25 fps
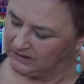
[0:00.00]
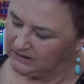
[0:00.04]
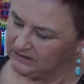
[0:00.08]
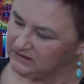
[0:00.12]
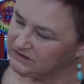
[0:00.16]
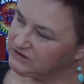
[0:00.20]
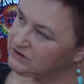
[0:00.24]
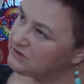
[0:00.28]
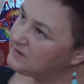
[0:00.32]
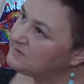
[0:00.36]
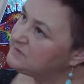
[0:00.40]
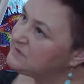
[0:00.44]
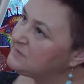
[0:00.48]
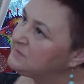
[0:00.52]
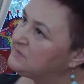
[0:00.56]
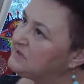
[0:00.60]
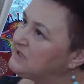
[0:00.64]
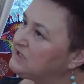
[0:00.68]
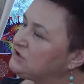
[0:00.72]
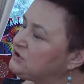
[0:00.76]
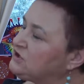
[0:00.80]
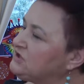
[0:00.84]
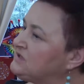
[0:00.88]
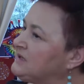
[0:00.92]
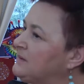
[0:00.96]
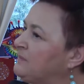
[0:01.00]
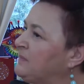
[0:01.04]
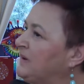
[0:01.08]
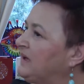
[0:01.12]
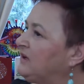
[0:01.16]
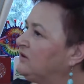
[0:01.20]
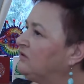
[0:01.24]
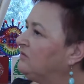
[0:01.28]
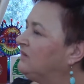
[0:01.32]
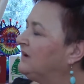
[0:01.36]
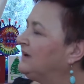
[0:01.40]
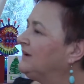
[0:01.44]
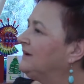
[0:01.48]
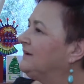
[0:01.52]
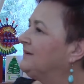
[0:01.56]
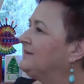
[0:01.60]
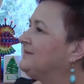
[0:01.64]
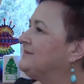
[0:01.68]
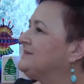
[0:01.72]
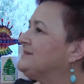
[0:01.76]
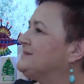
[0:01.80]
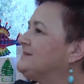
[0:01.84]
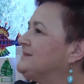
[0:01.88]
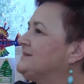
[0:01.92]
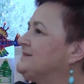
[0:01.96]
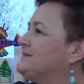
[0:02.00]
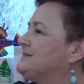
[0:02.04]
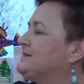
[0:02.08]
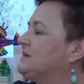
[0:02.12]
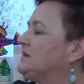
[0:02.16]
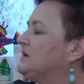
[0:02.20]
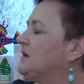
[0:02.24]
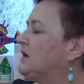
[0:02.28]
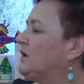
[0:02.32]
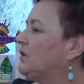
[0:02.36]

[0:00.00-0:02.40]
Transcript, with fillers: I chciałam zapytać, czy zaplanowane inwestycje